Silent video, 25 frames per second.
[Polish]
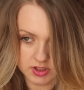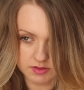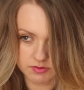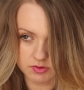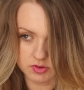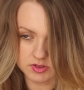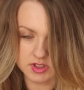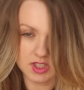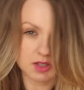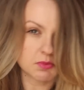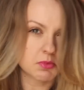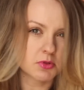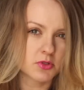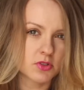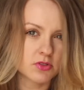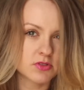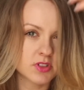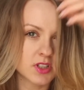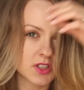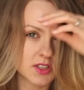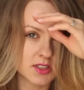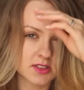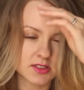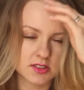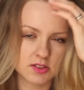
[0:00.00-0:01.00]
na włosach, bo to
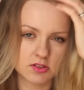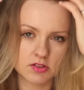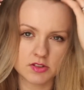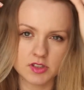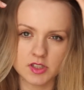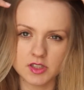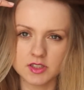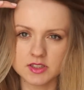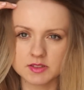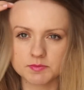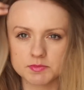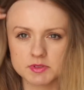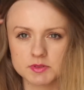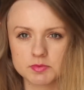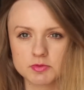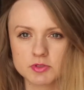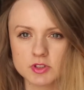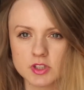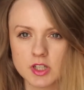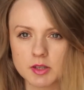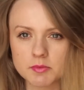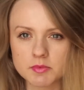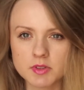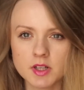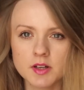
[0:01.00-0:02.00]
nie, jest, to nie jest zbyt
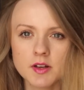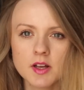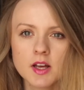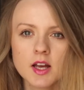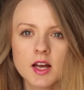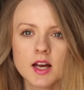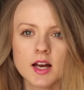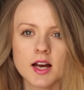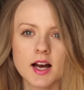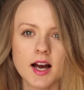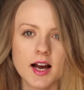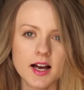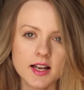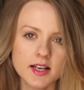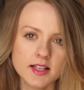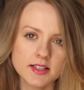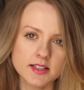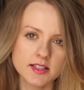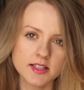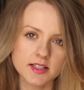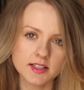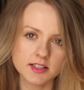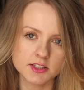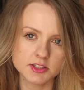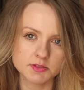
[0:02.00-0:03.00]
przyjemne, ale
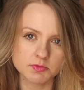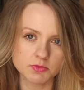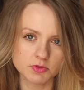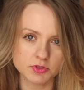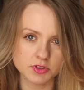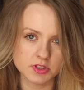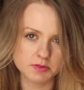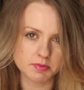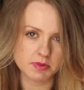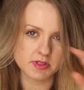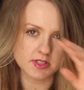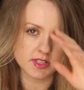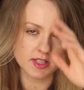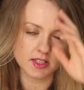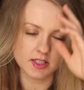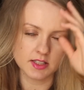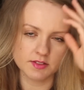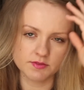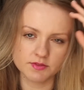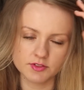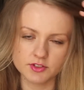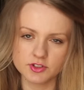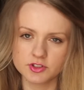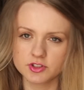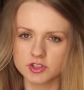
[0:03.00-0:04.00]
na jakieś może specjalne
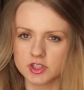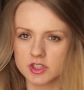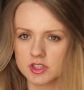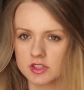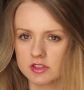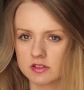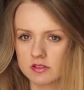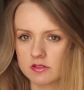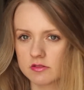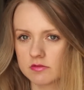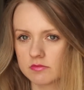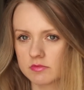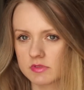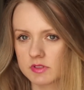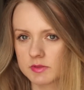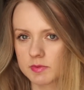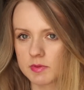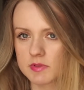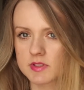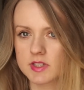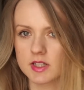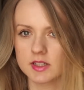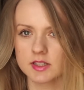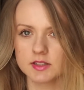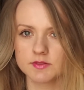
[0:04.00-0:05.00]
wyjście,
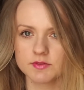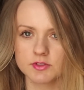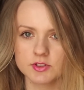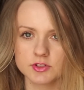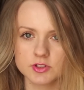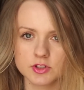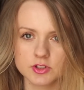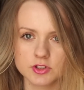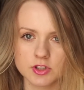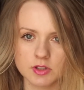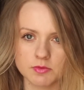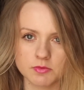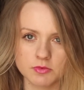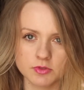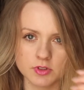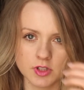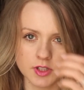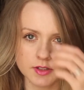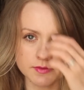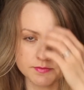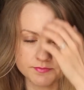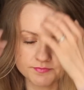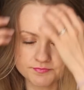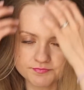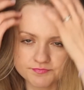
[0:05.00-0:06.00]
specjalne wyjście czemu
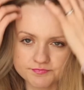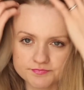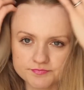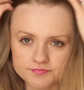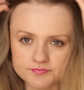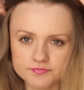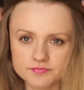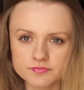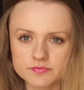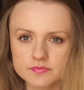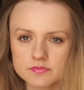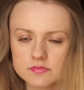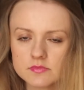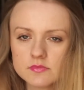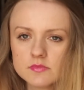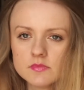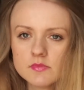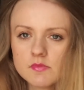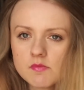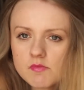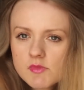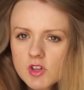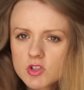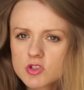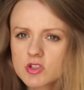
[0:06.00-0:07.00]
nie?
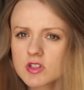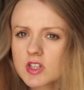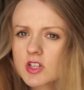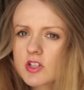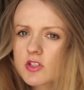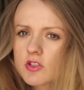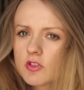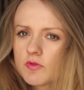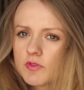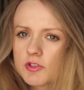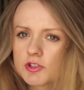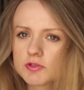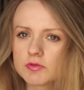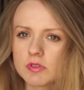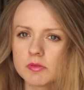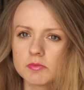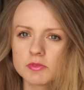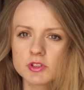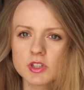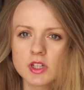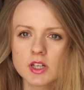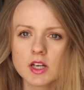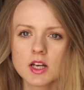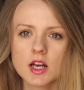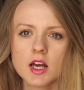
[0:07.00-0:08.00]
co też zauważyłam,
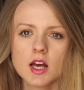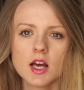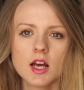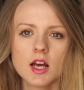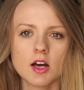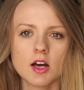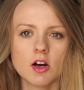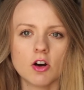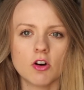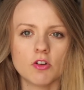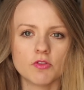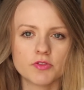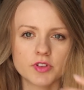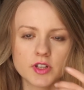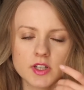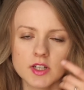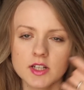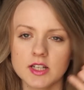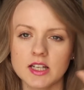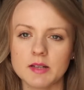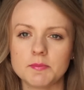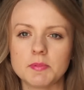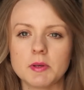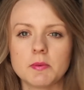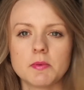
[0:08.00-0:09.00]
że o wiele
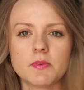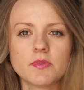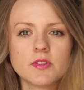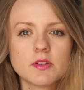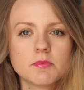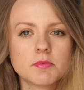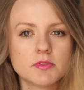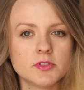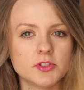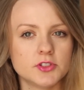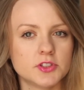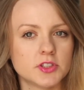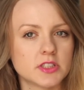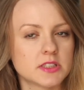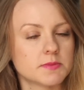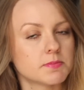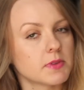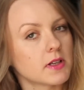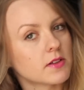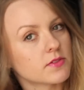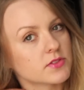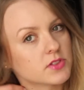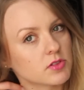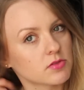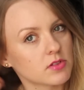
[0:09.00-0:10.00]
lepiej nie będzie się
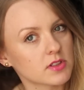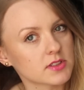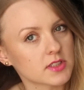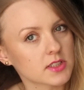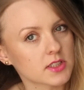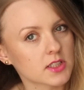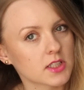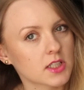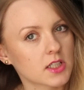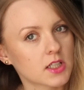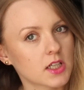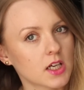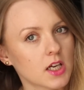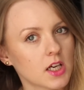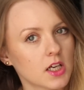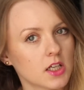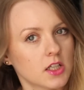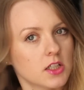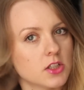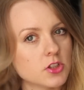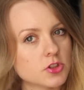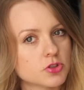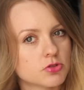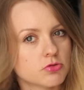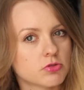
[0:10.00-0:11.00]
sprawdzał na takich
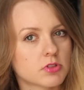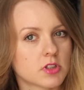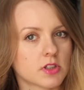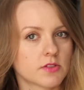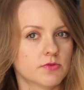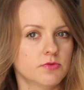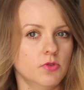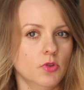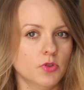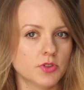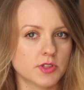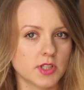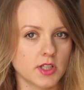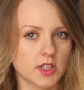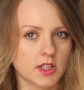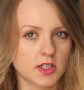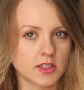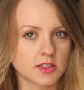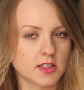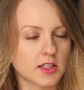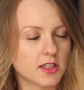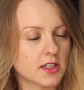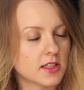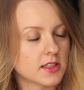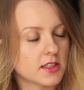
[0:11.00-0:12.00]
suchych włosach,
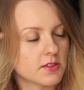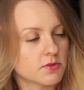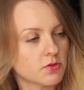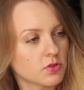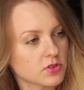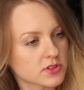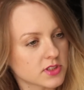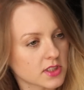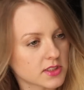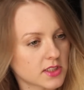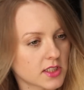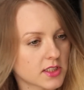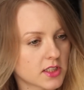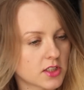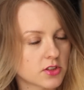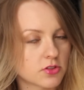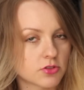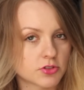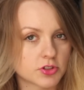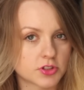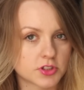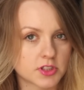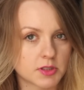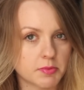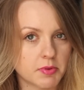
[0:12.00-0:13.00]
na, na włosach takich
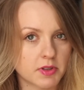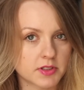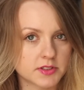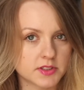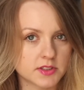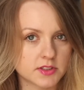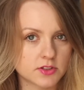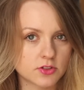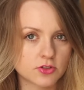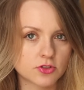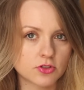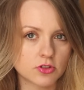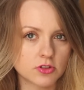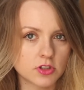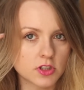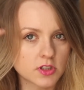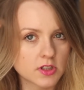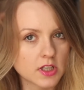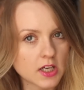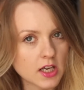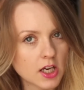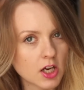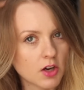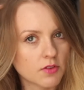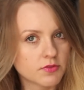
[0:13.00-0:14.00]
troszeczkę bardziej zniszczonych,
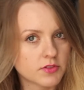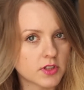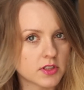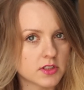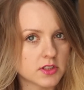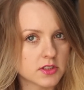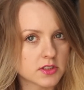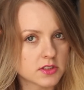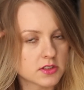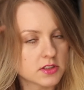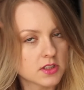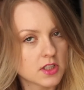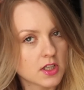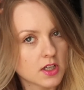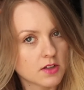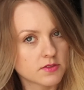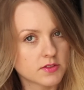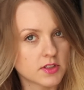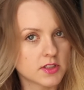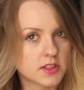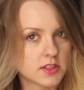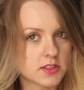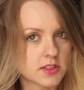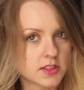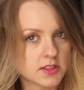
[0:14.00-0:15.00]
wtedy,
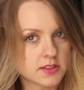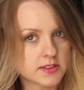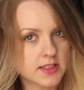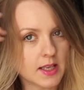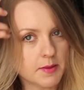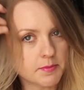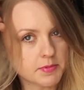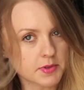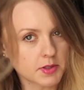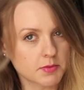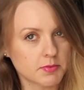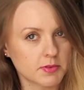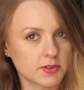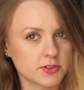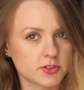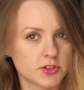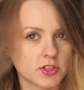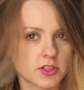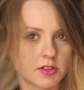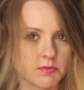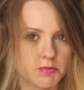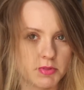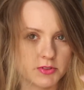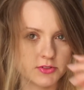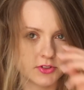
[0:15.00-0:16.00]
wtedy ten tapier
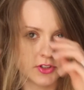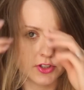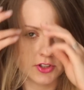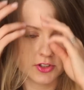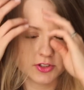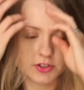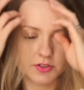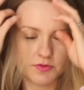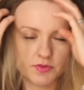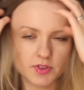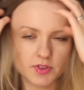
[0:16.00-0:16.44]
będzie, będzie jeszcze